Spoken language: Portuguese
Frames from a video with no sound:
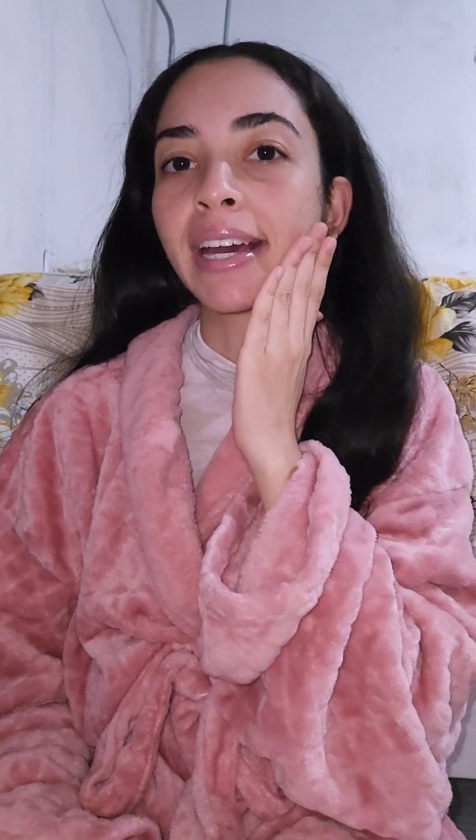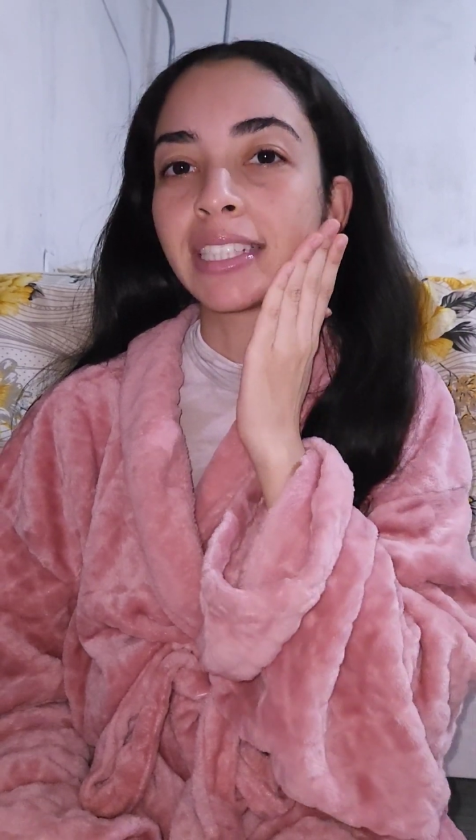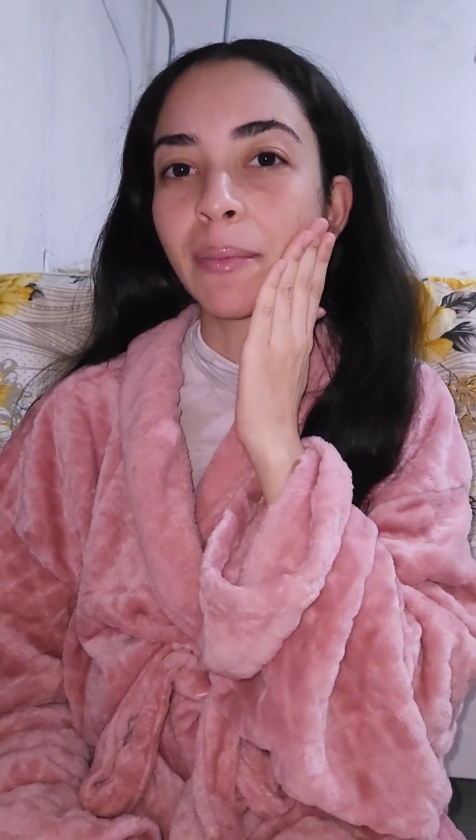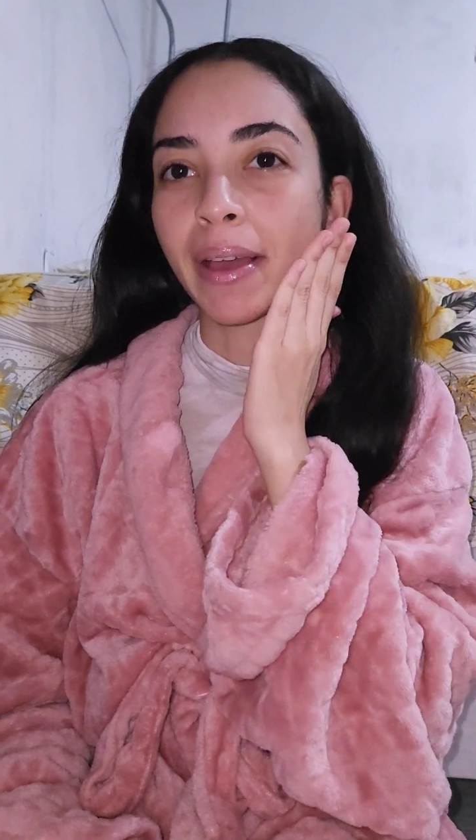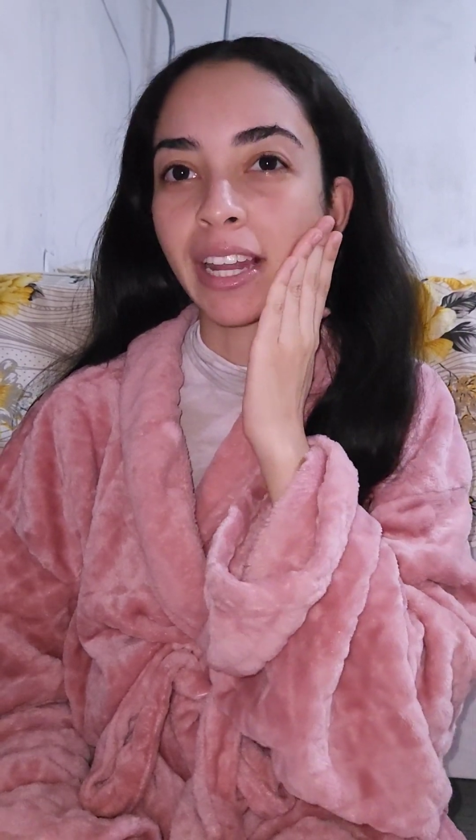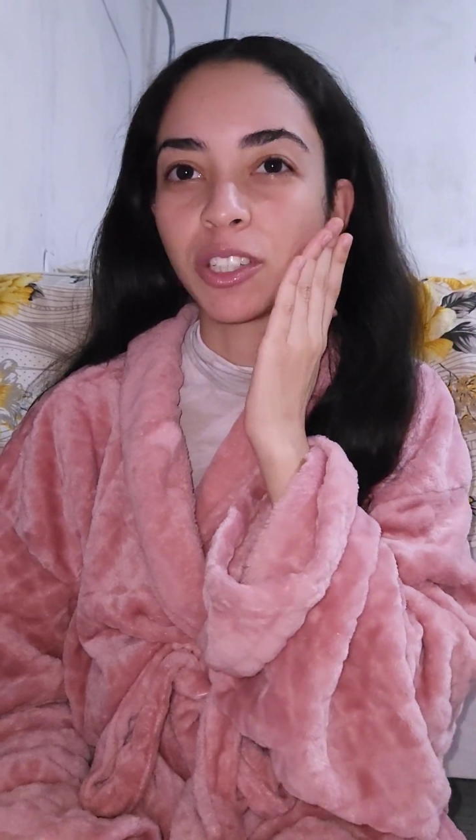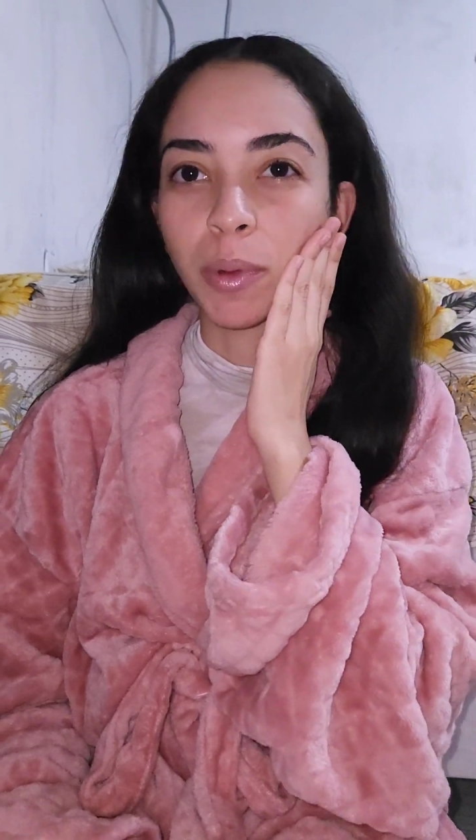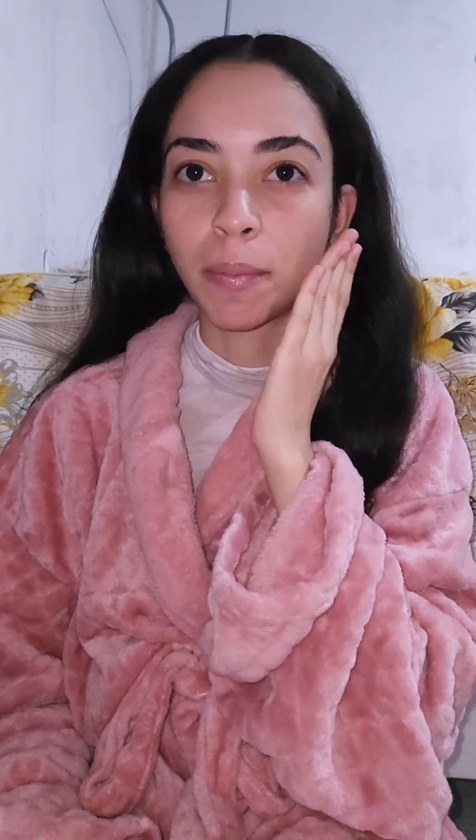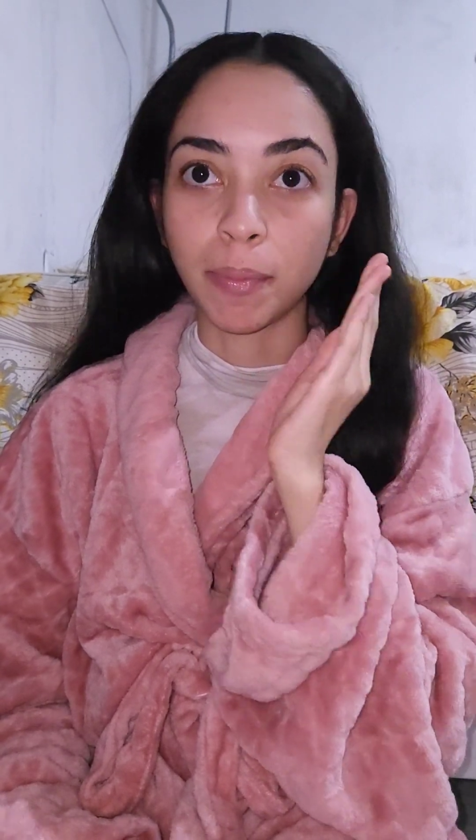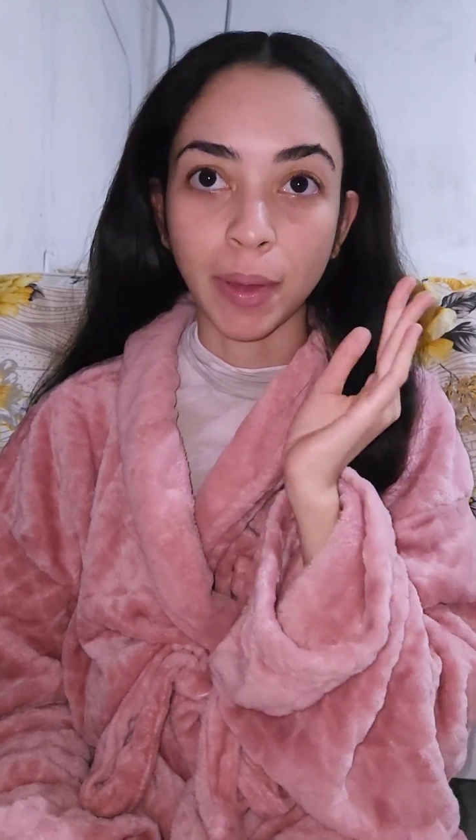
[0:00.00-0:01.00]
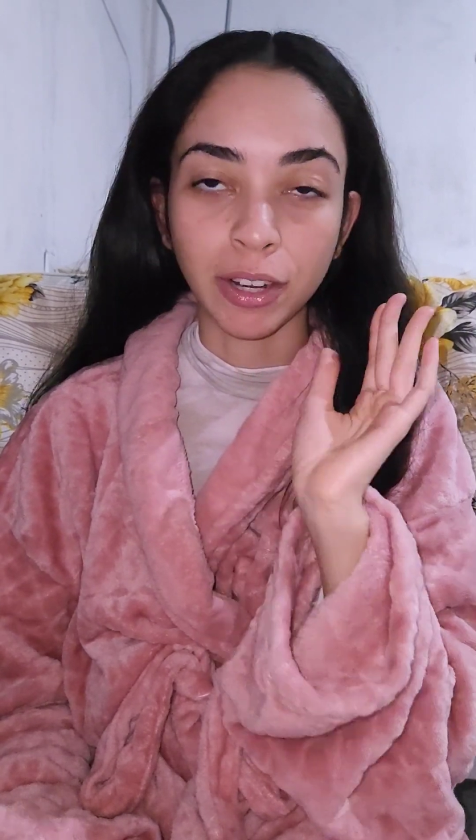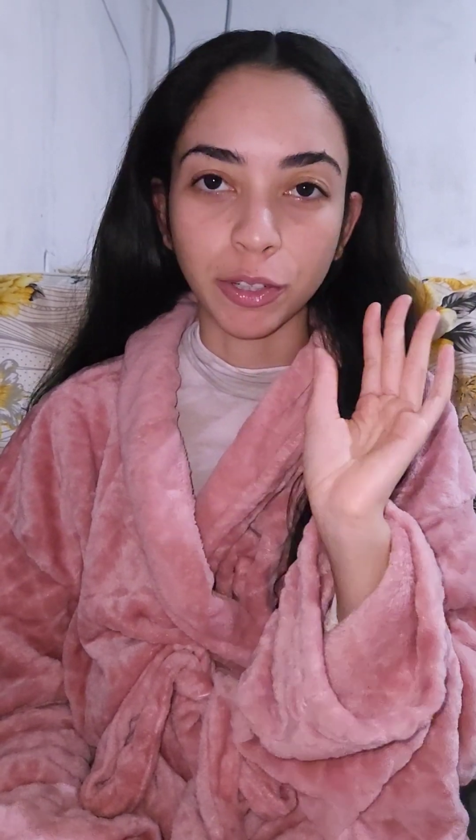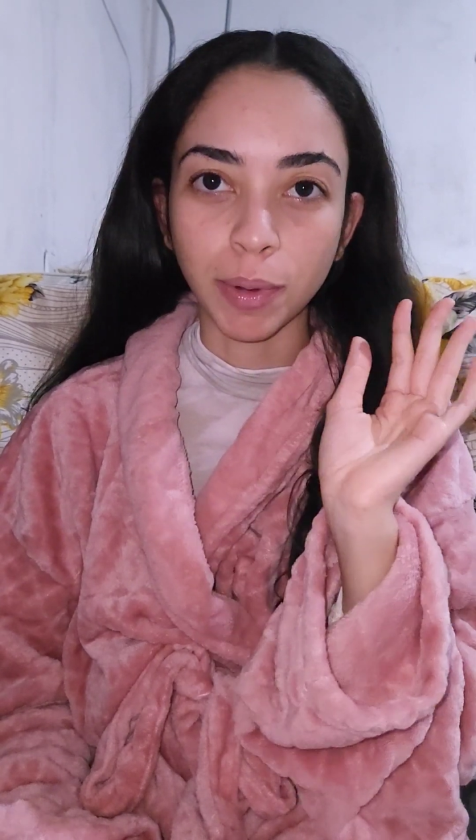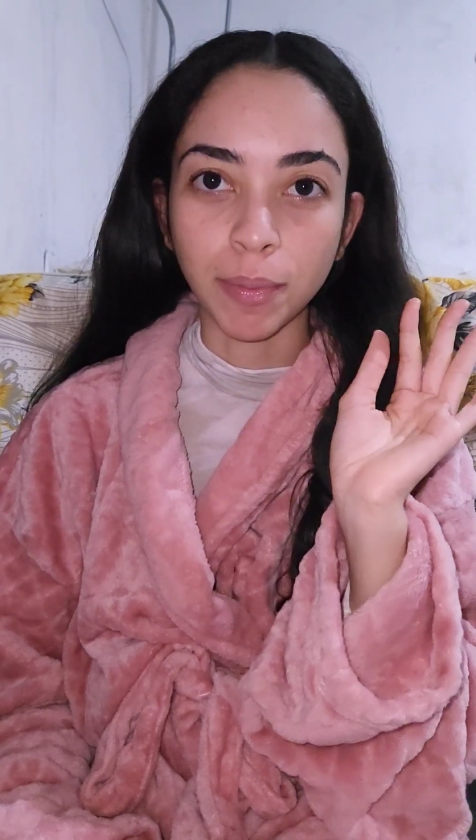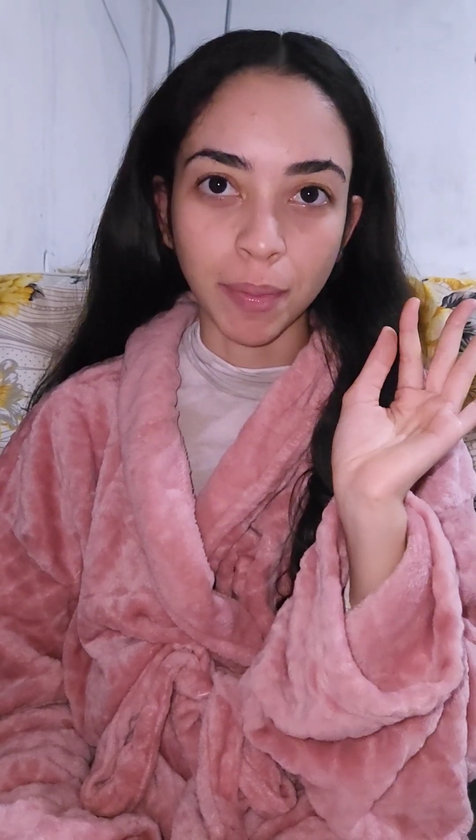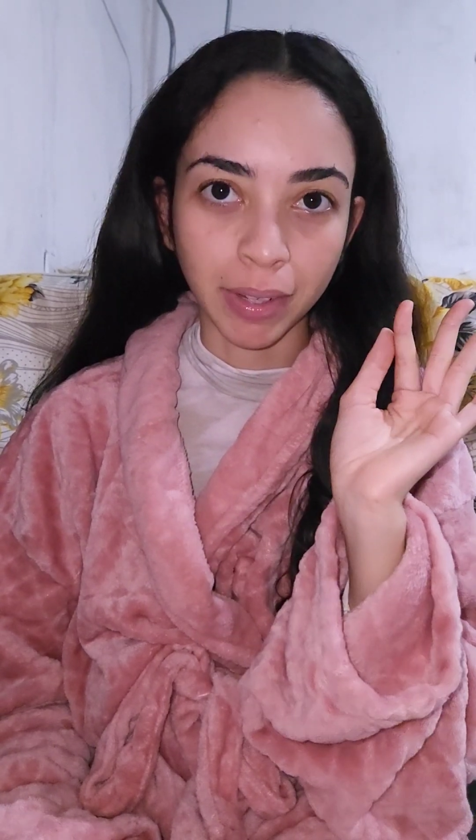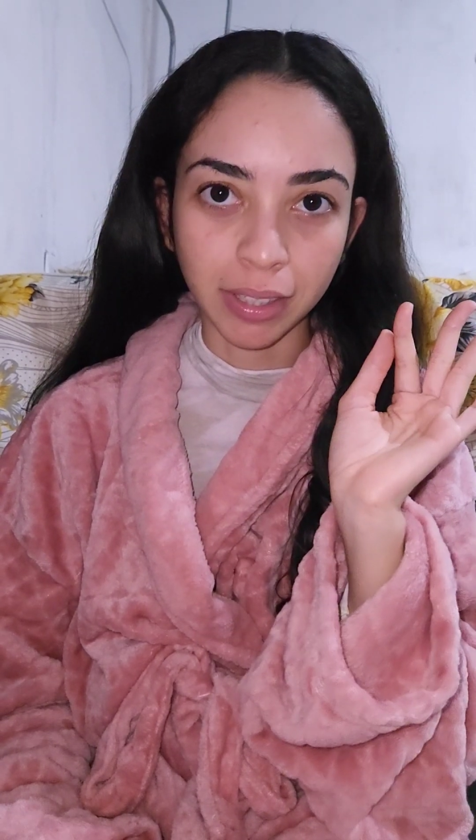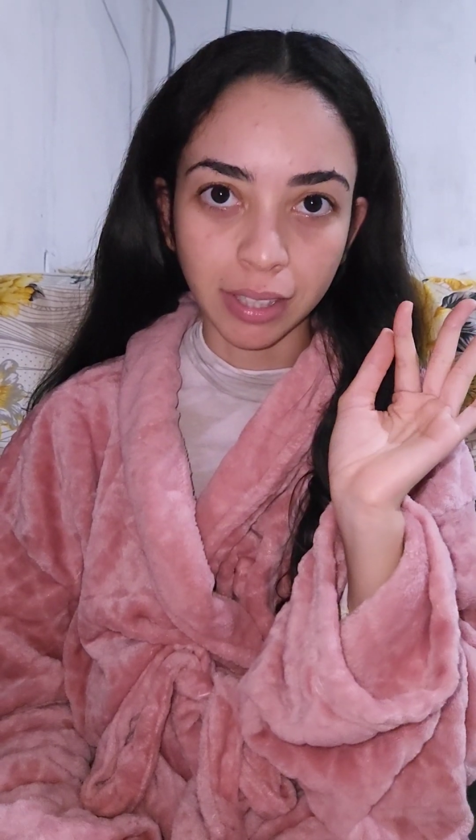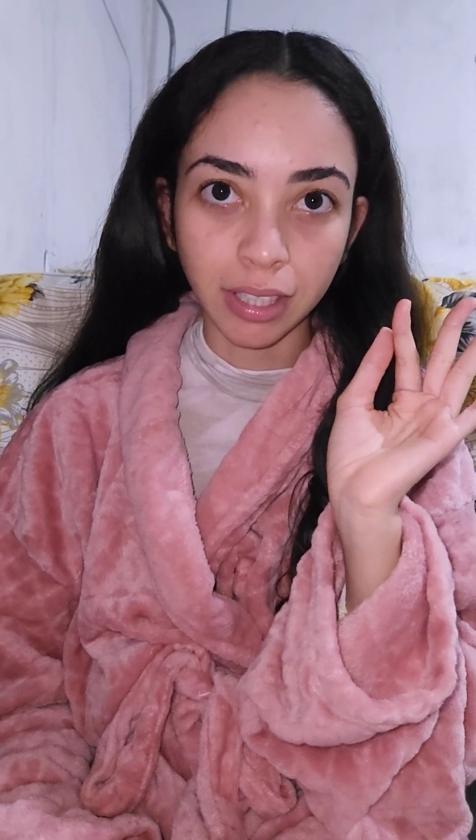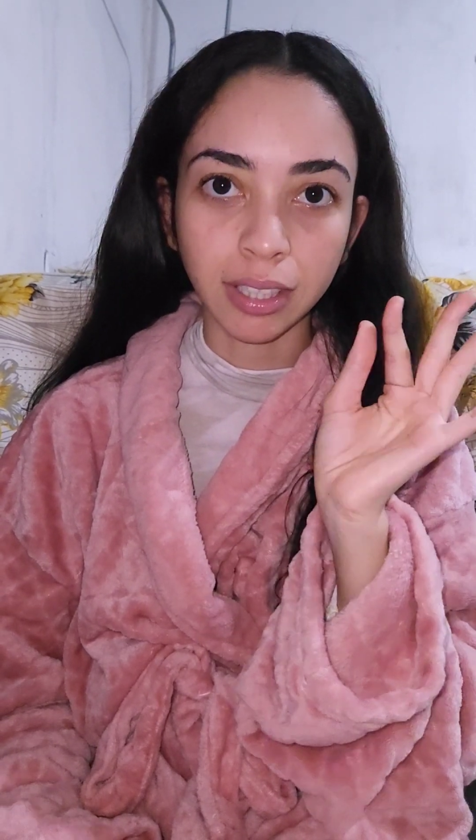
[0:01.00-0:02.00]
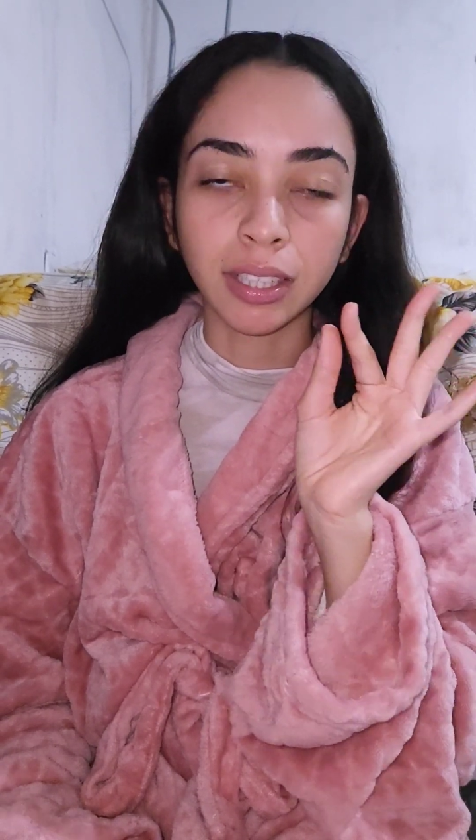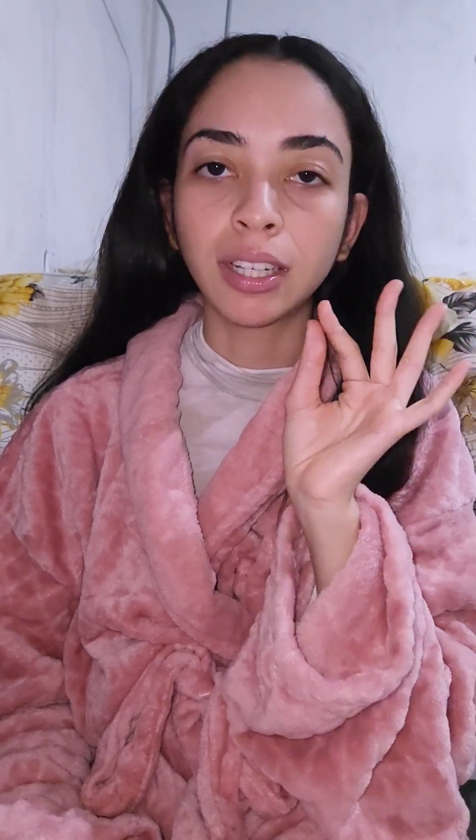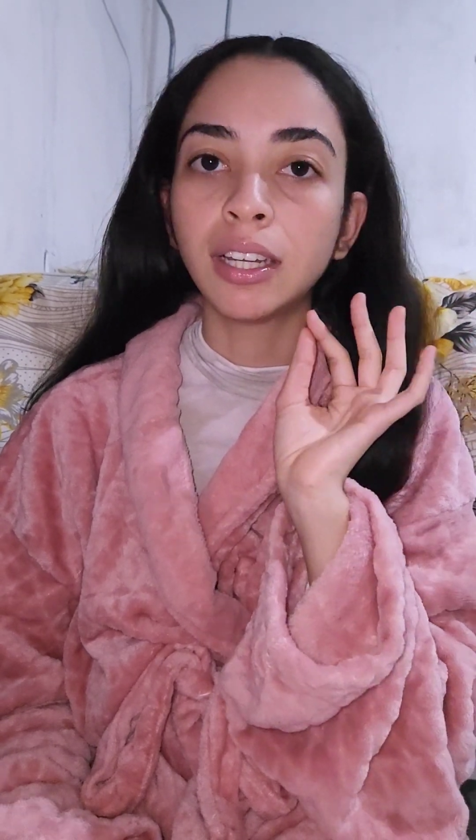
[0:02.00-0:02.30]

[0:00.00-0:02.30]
Sabe aquela de bebê, pele de bebê macia?